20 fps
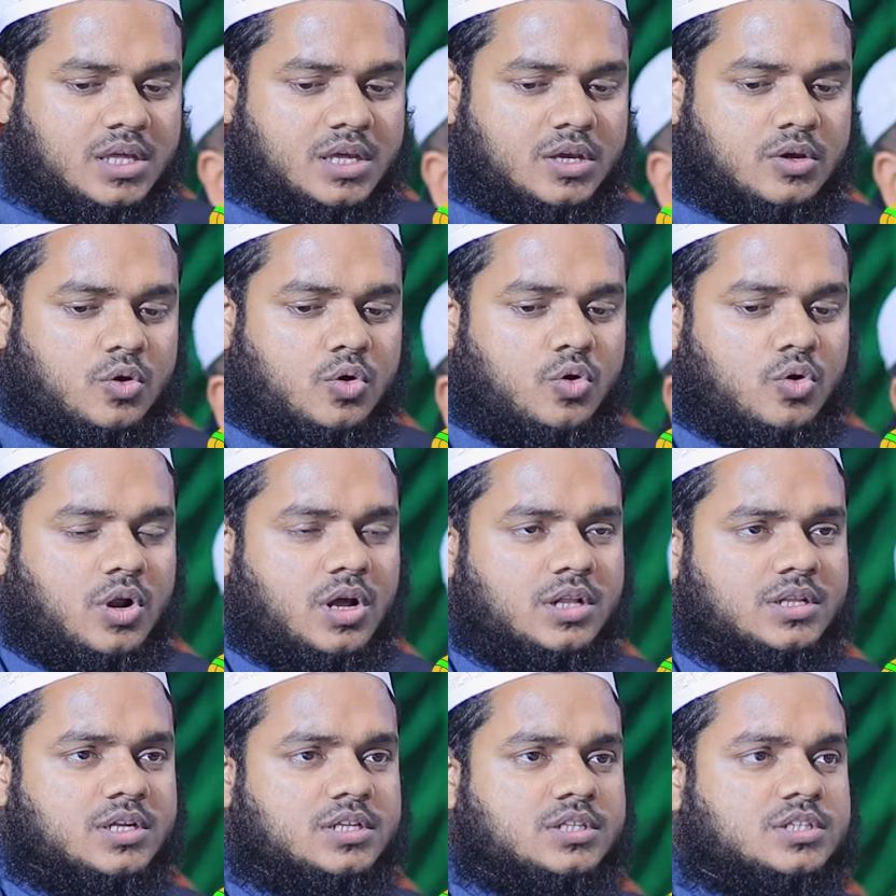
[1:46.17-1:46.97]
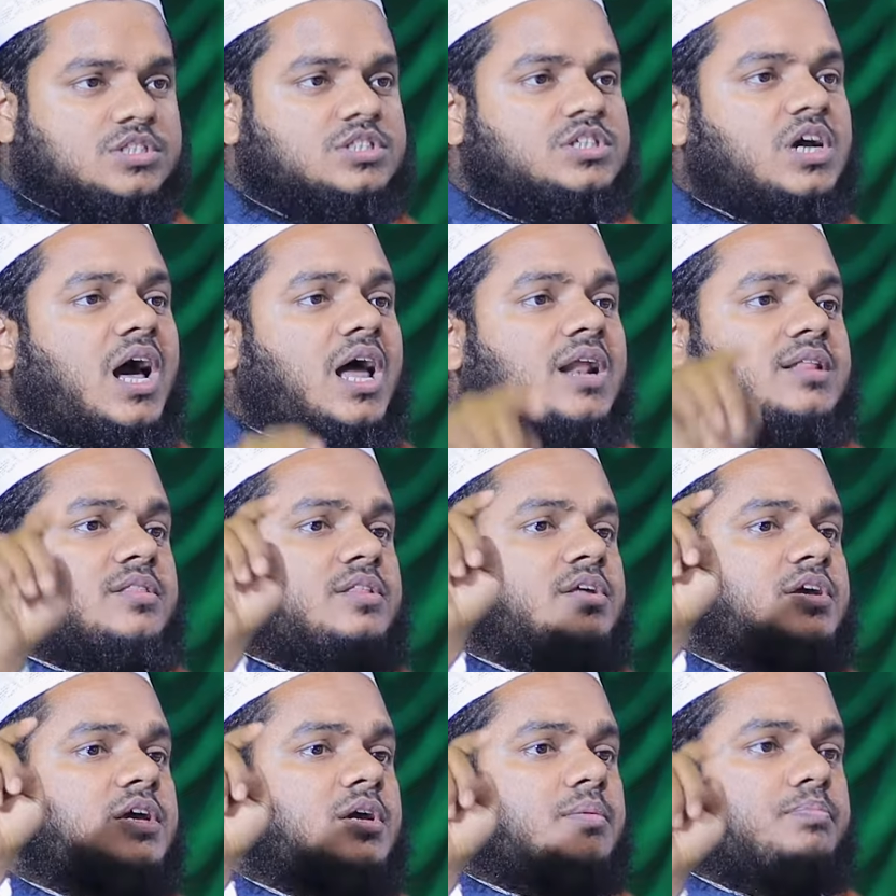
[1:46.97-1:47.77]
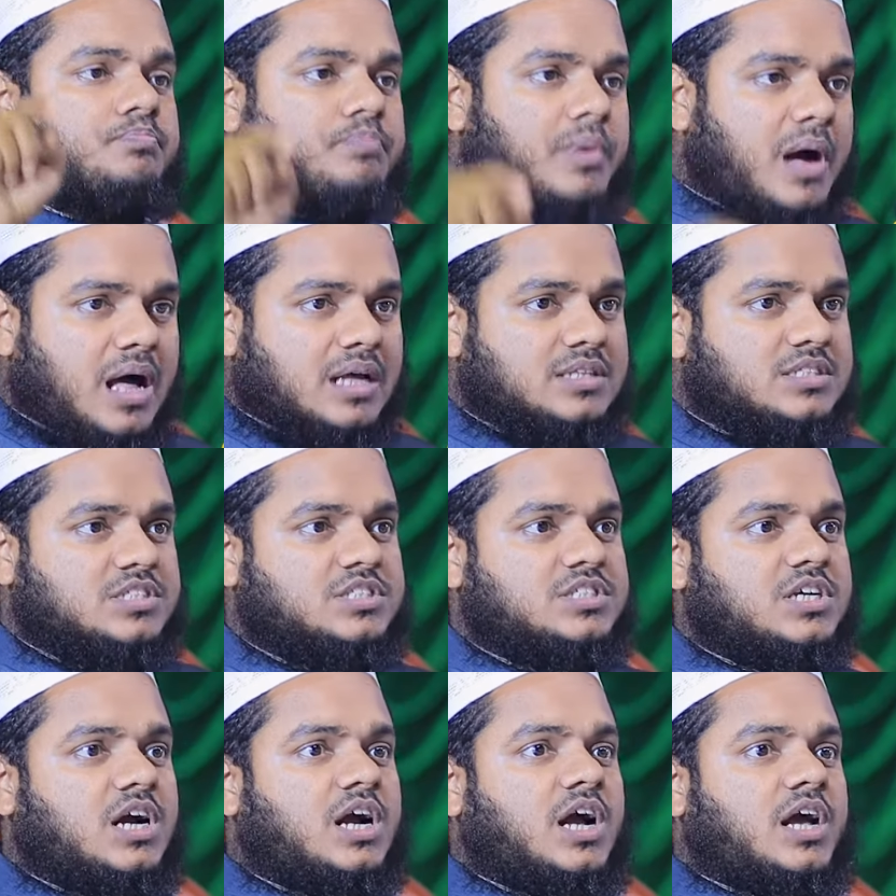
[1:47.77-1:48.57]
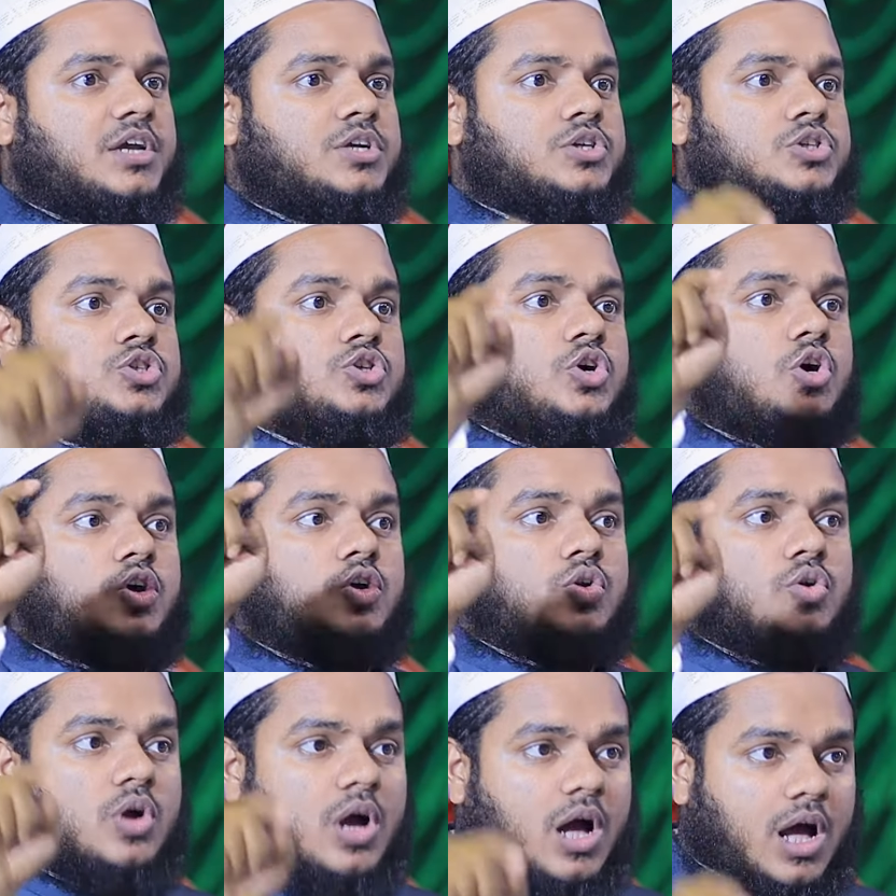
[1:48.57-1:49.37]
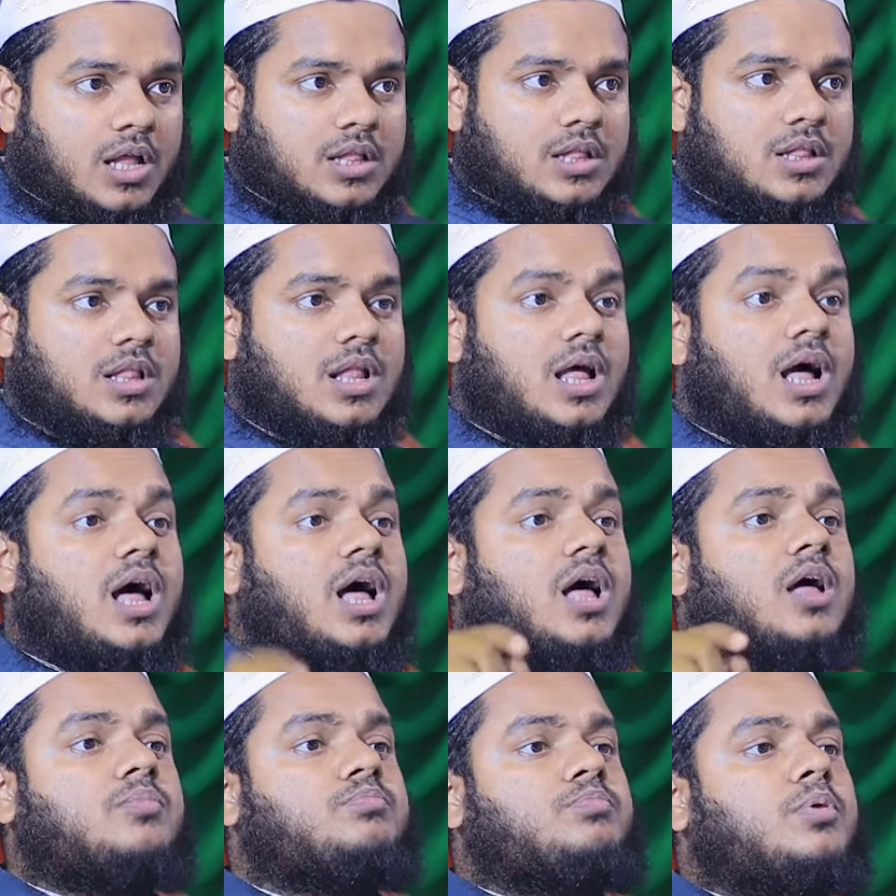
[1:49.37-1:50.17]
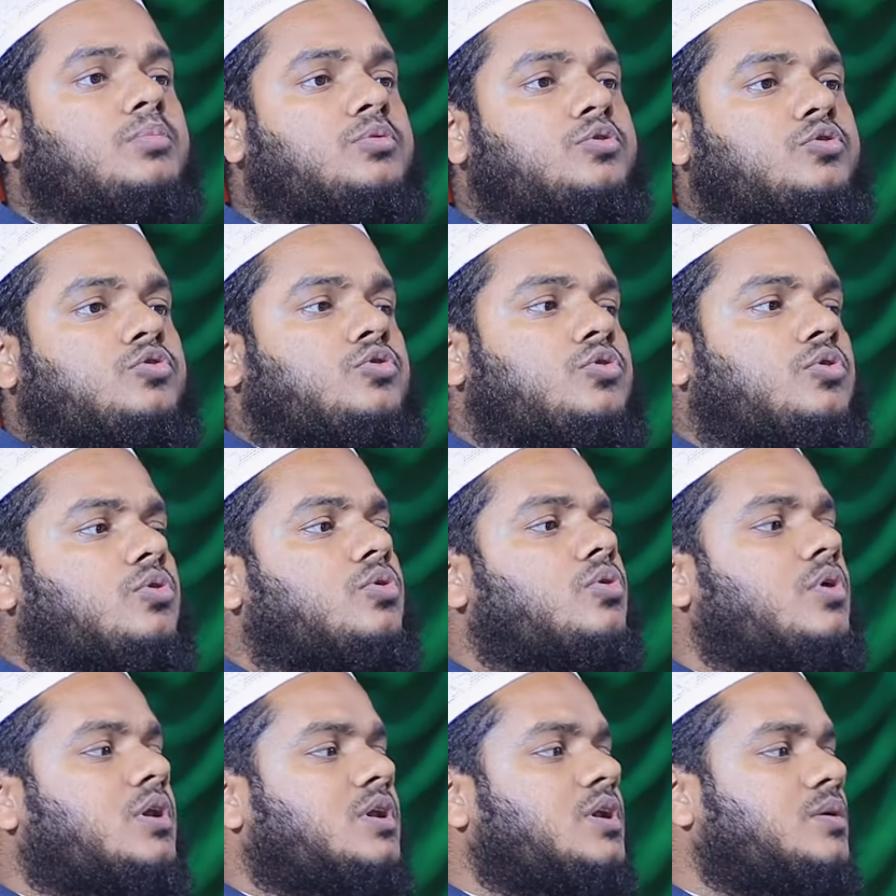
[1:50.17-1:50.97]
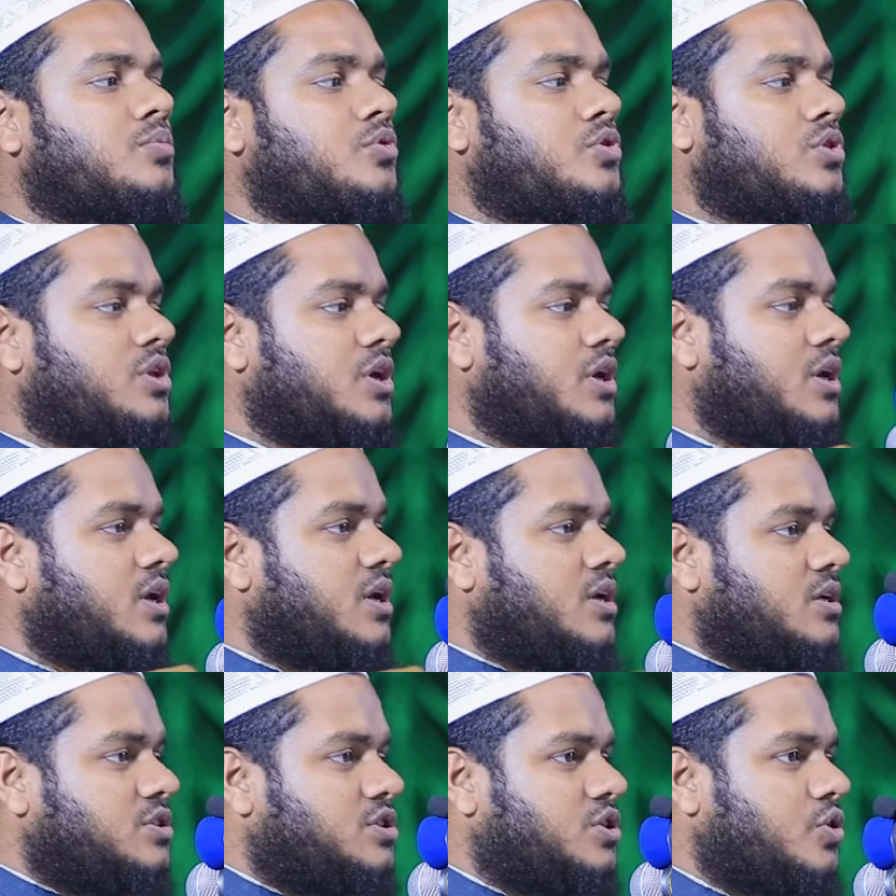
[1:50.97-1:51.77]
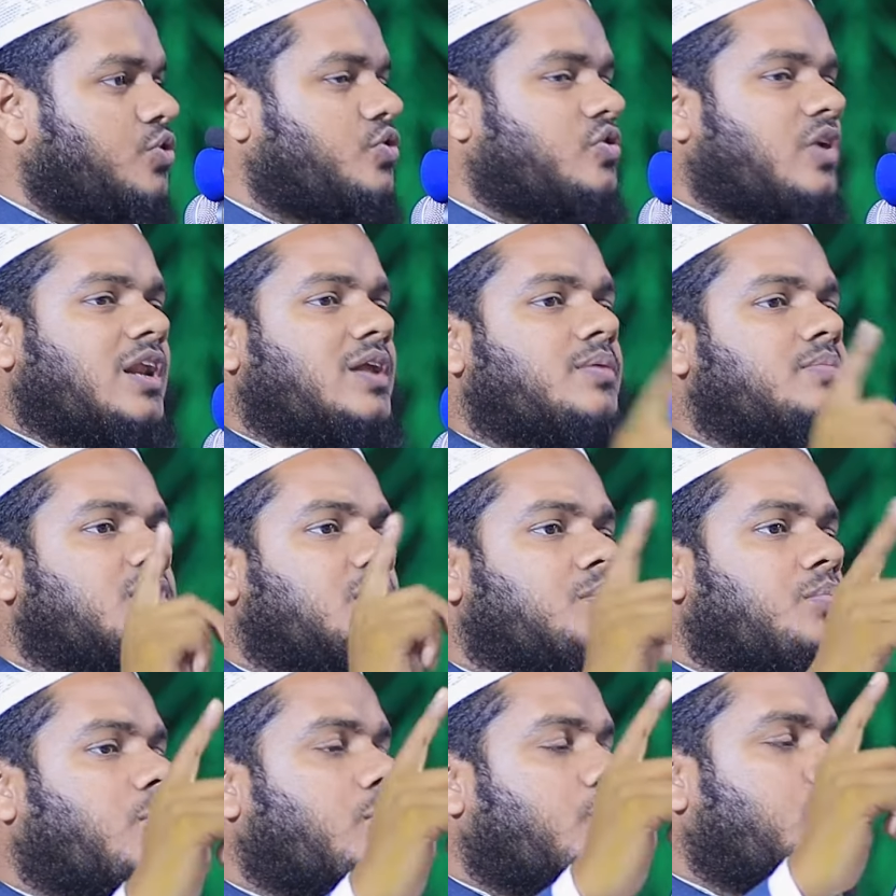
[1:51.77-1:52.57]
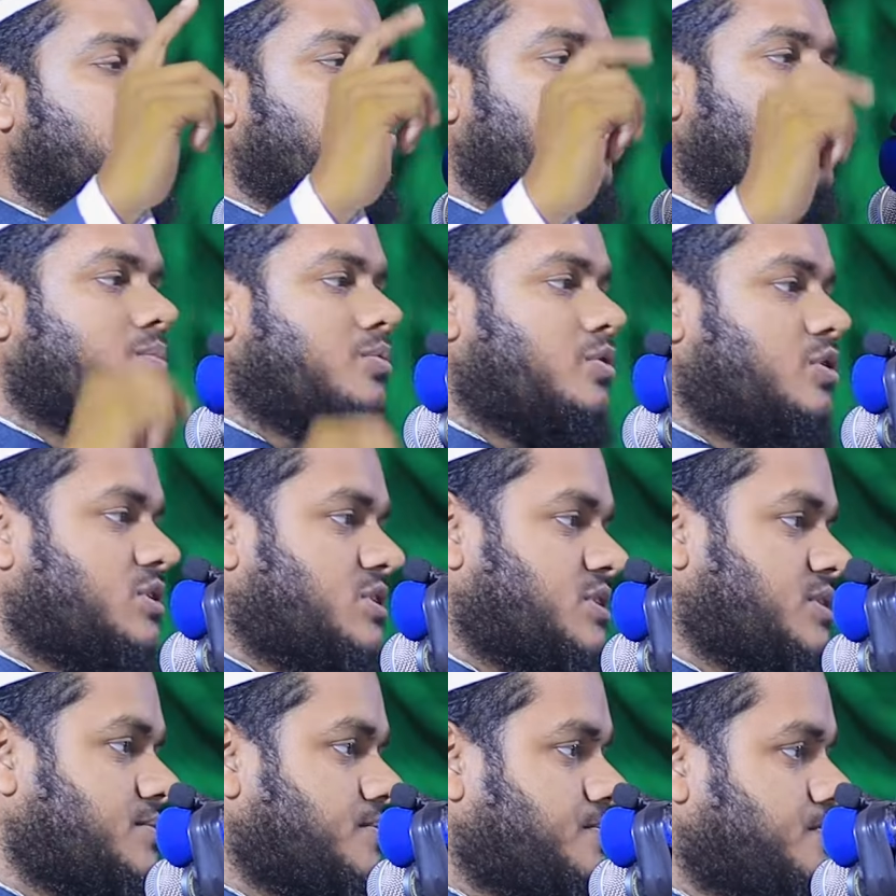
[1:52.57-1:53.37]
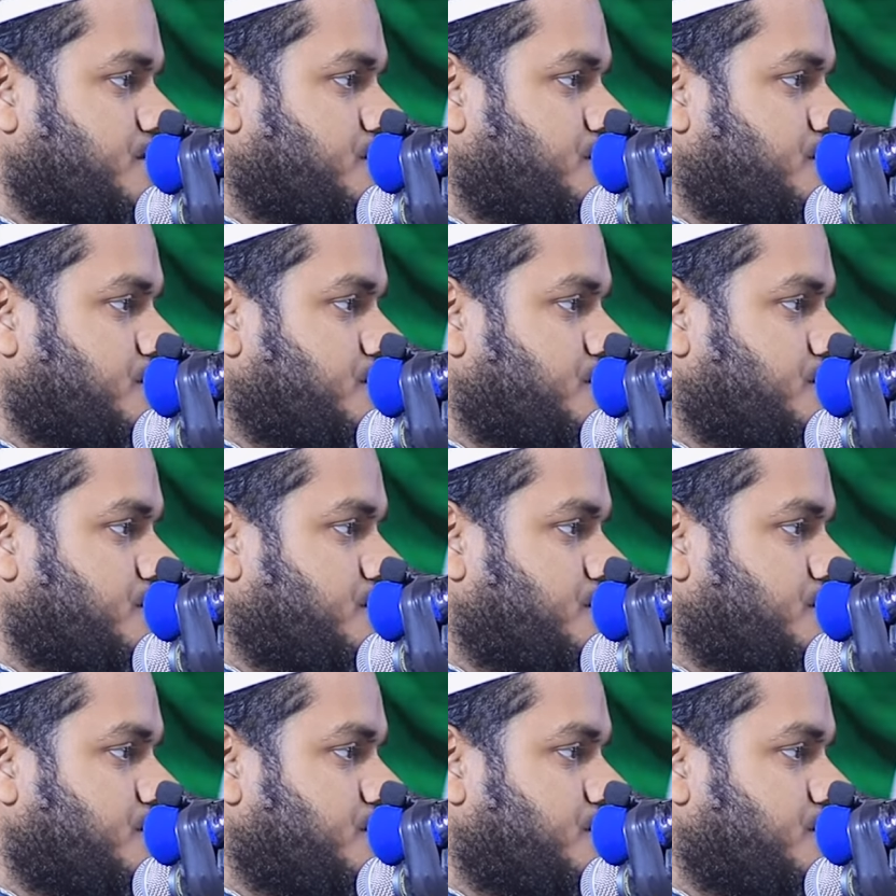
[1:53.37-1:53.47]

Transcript: এই কোরআনের চার থেকে পাঁচ জায়গায় স্বয়ং আল্লাহ পবিত্র কোরআনের মধ্যে জেরুজালেমকে বরকতময় বলেছেন